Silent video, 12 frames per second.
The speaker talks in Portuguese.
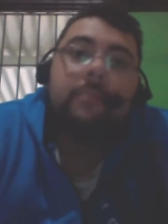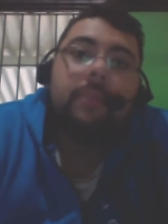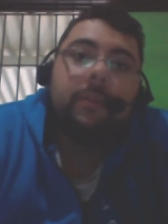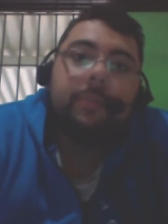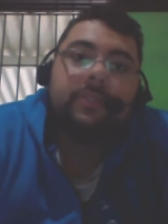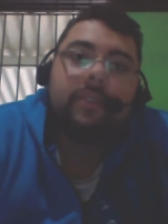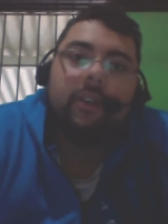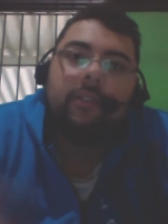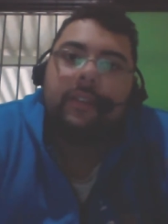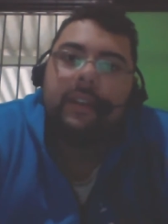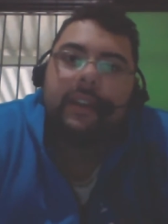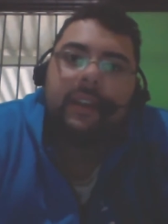Bom, pessoal,
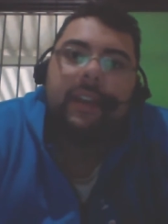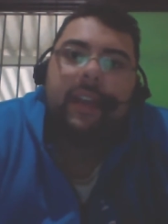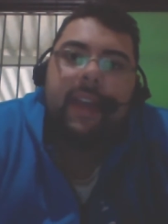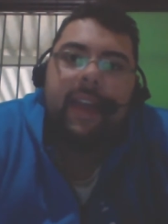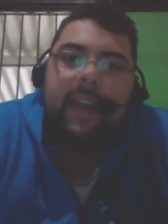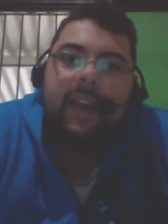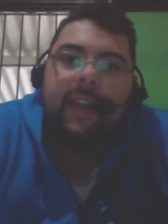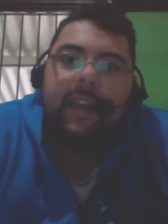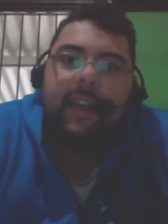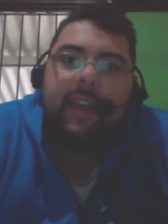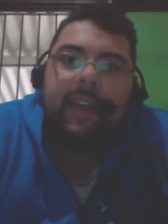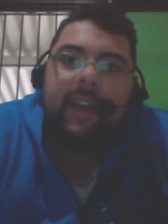
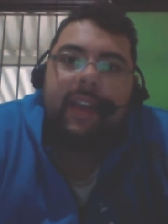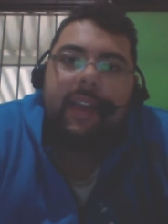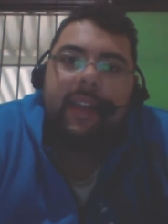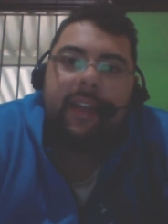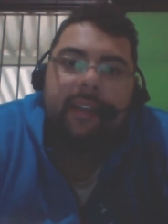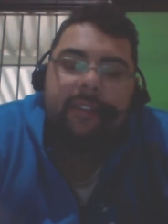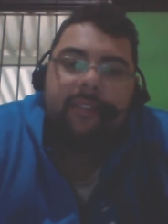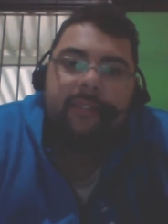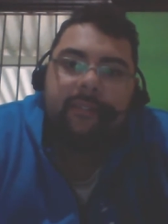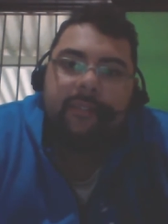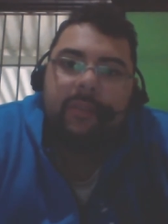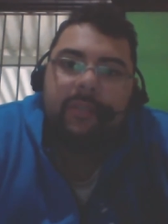é...
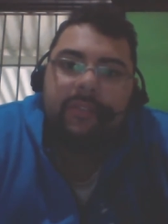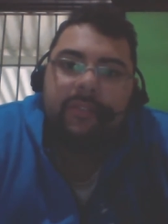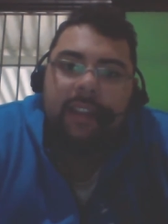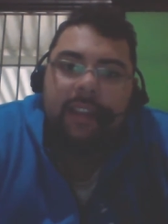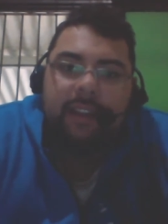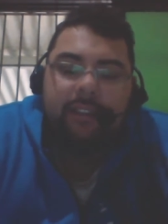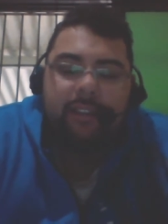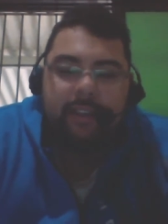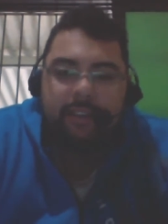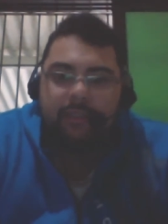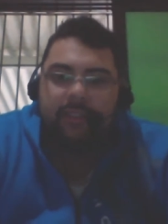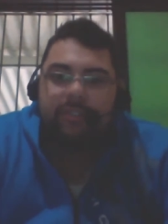vamos falar
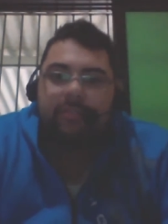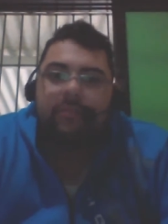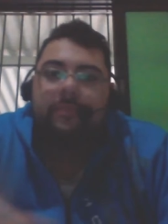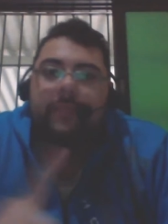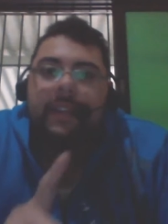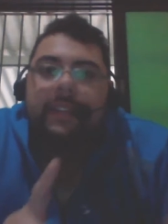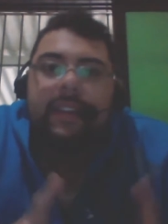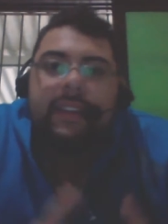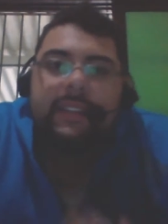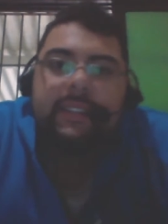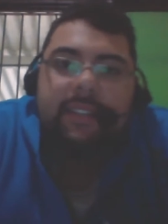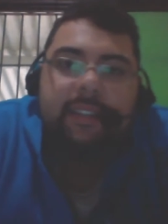agora de um assunto bem
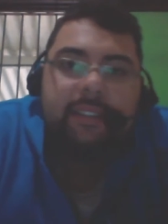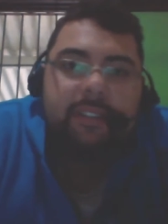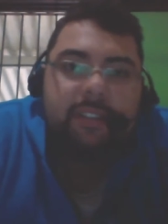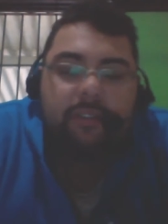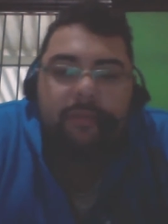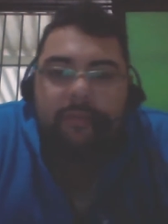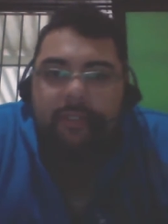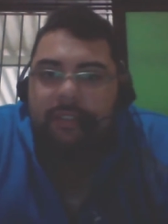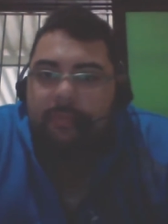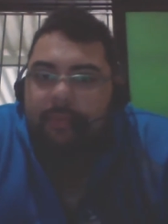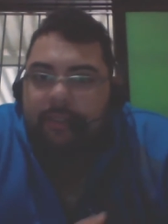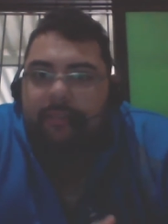interessante. Como
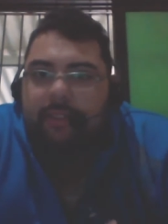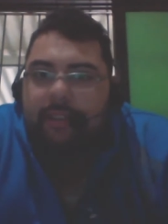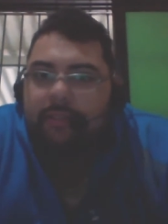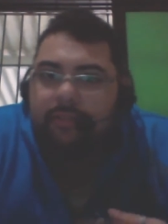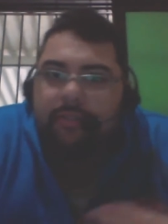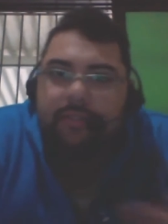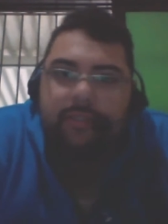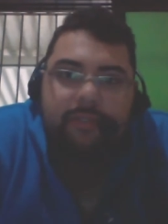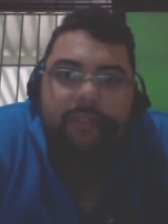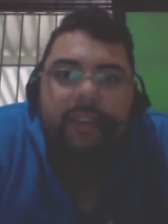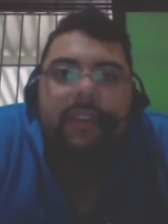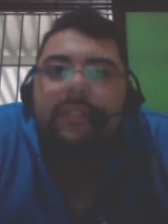vocês podem ver nos outros
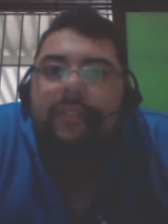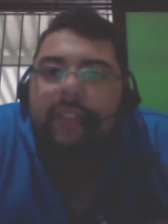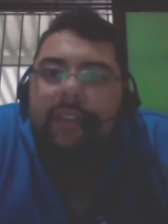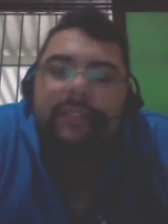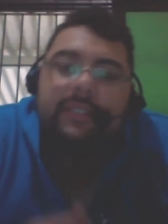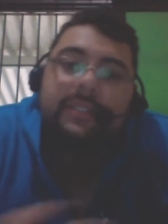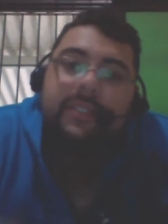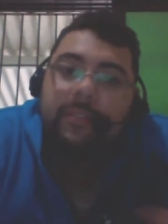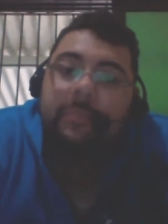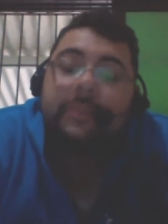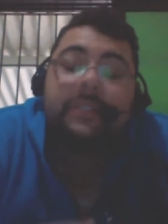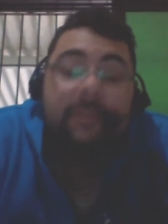vídeos, né? Vocês já
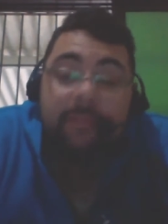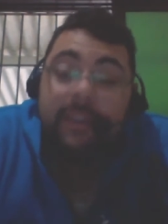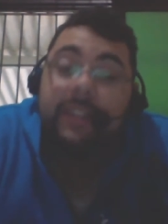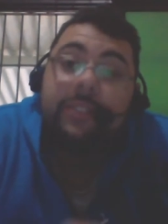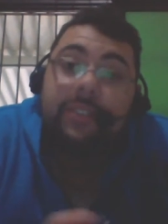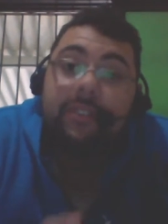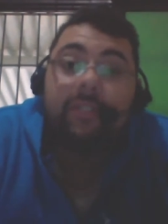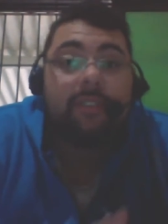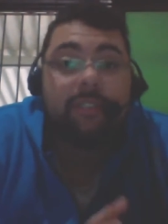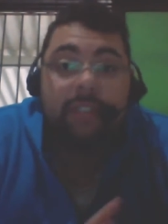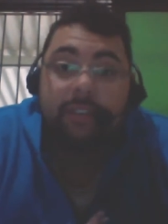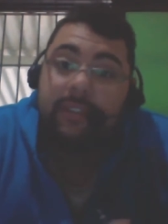estão percebendo que eu
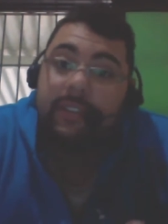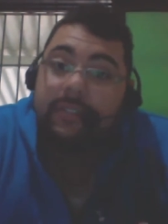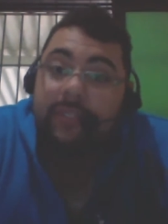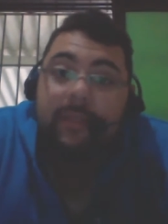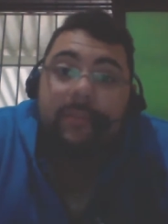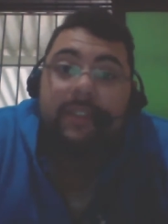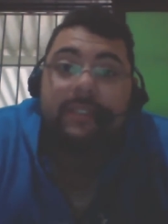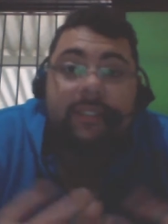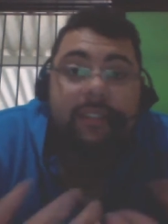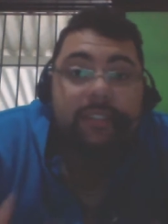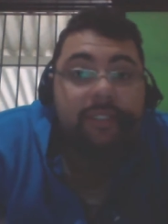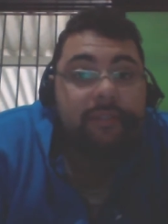gosto de colecionar
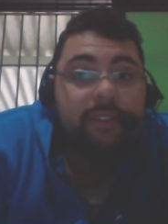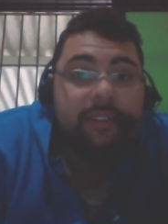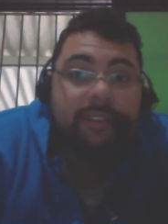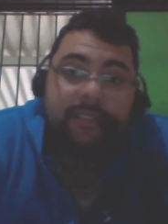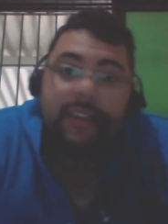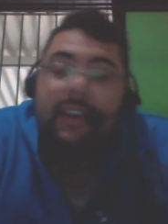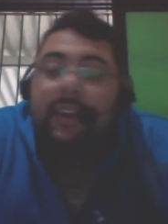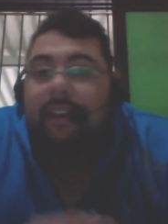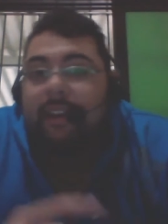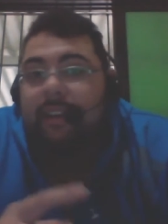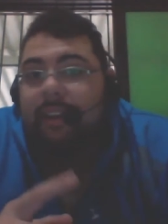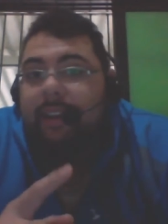bastante coisas,
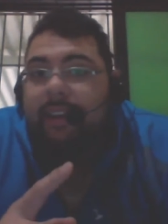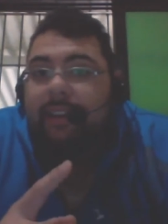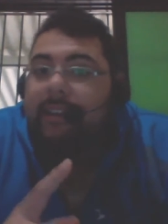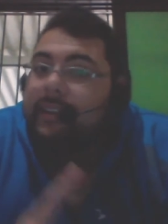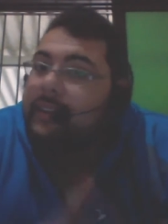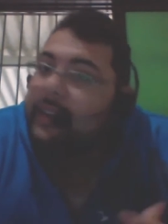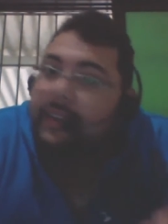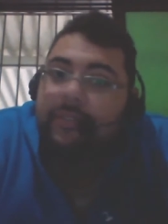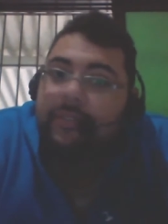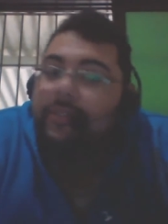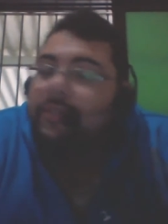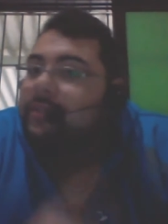é,
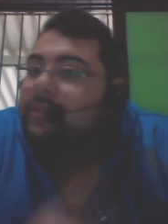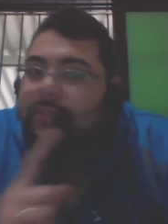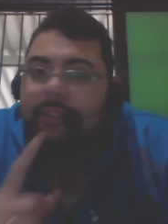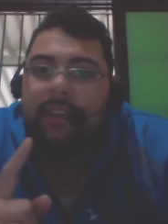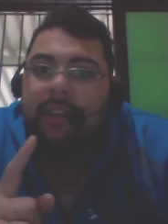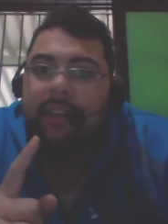livros